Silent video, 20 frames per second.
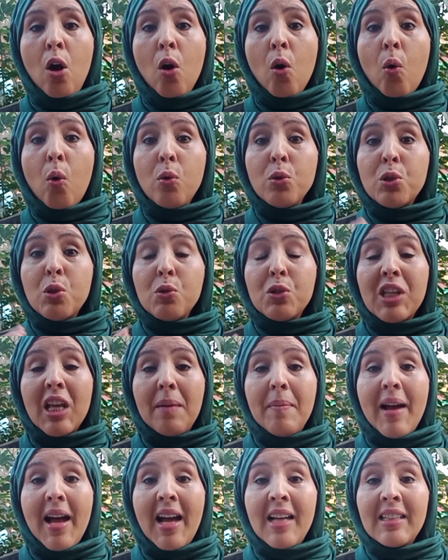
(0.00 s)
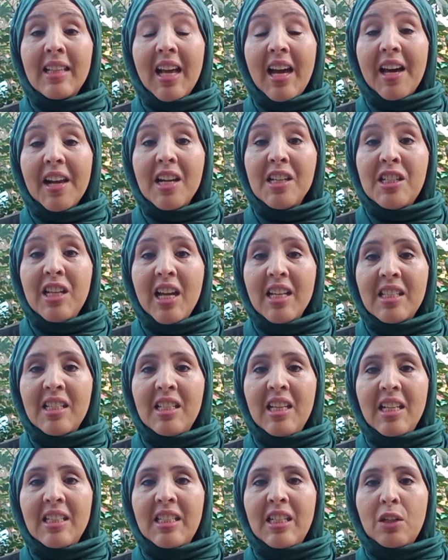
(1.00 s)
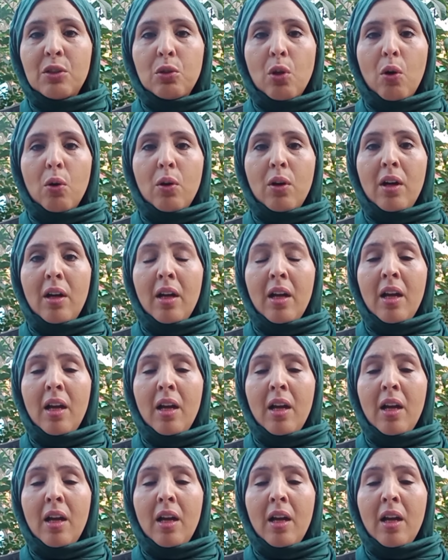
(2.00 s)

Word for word: خصوصا مع هاد الخرجات ديال تيك توك